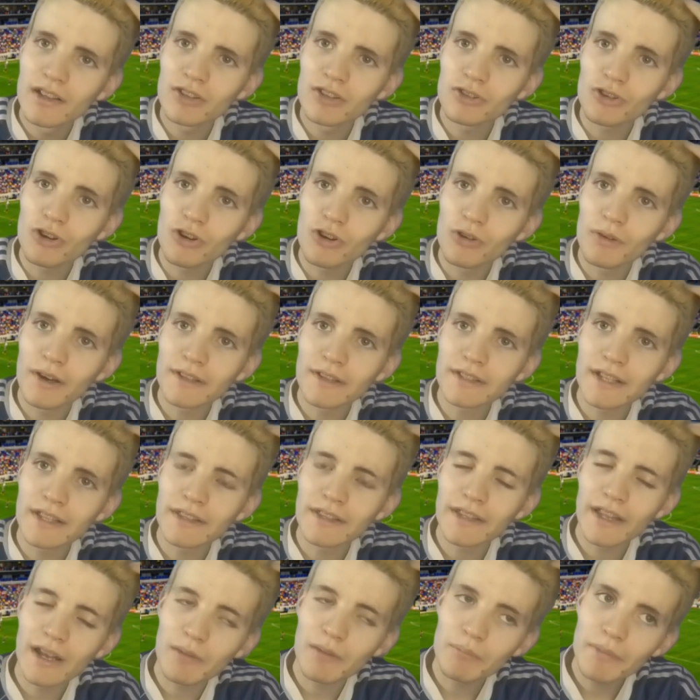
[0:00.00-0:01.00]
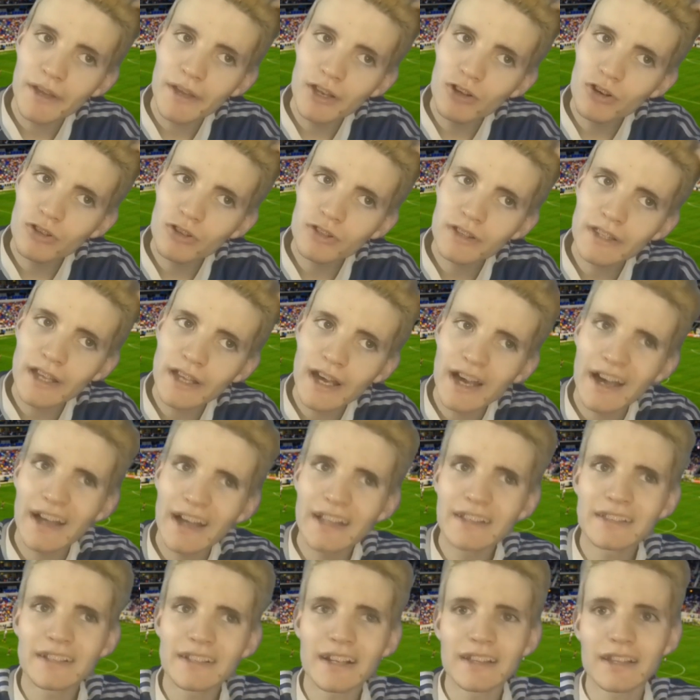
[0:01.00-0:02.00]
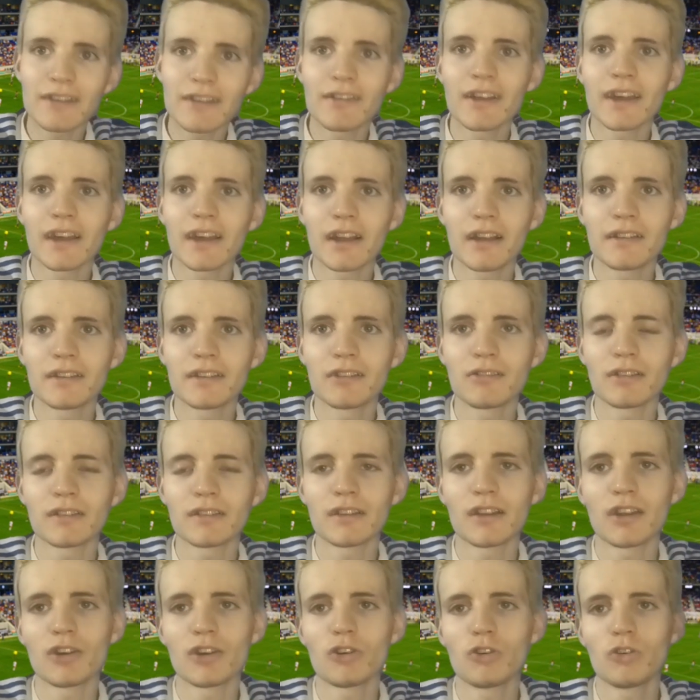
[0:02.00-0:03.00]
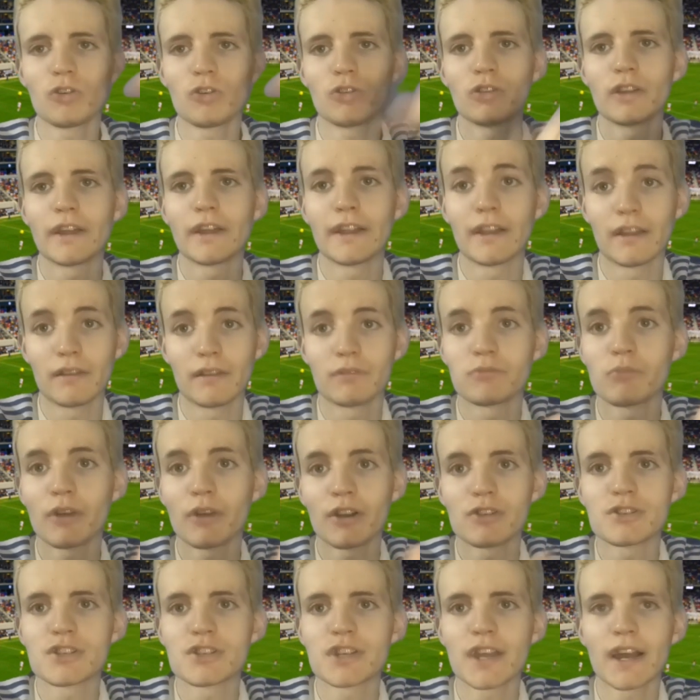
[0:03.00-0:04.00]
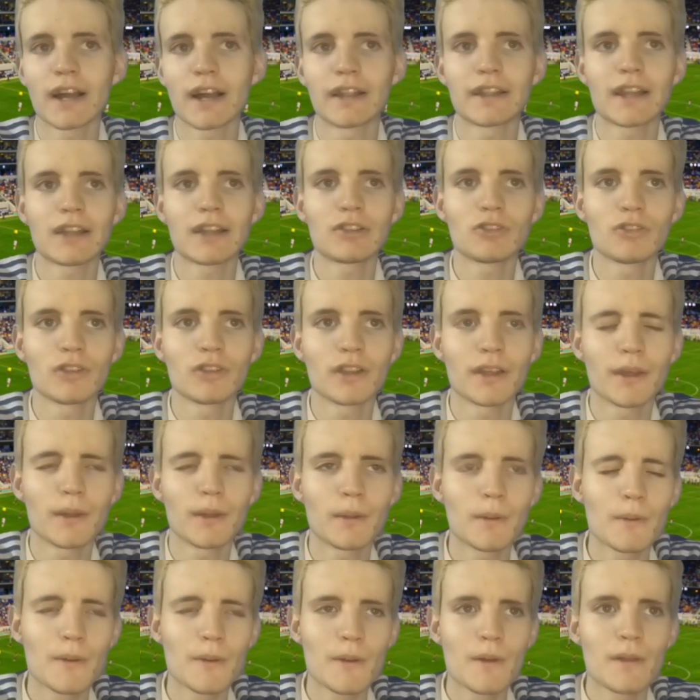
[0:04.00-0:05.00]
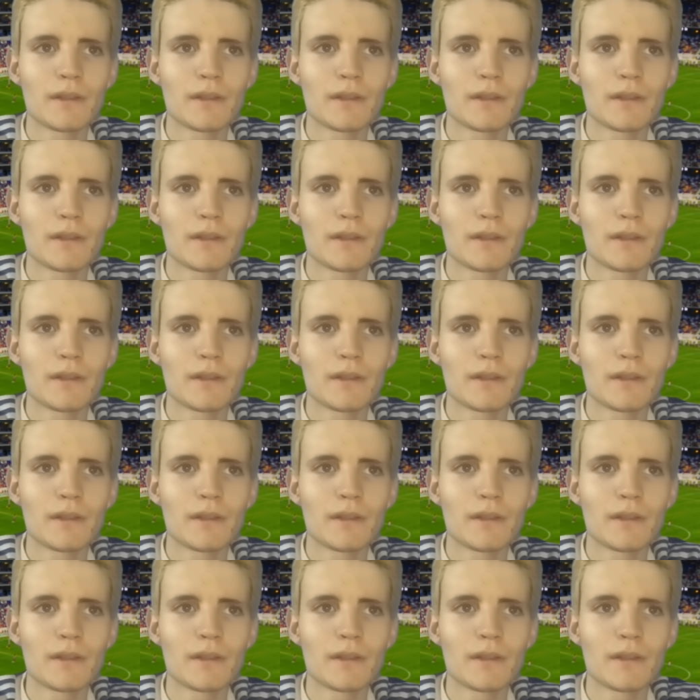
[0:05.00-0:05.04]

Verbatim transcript: tocó bastante la pelota, trataba de generar situaciones de gol, bueno, llega al tanto de,